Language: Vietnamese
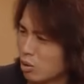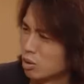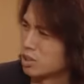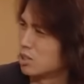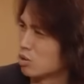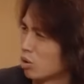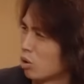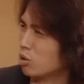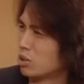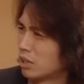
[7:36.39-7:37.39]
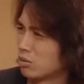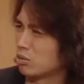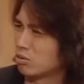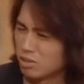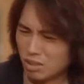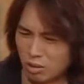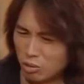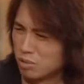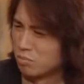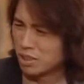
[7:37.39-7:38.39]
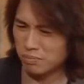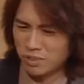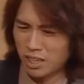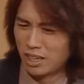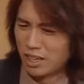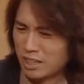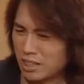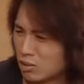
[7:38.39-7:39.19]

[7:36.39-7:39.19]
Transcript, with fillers: Tôi đi toilet đi mãi cũng không biết tại sao. Trời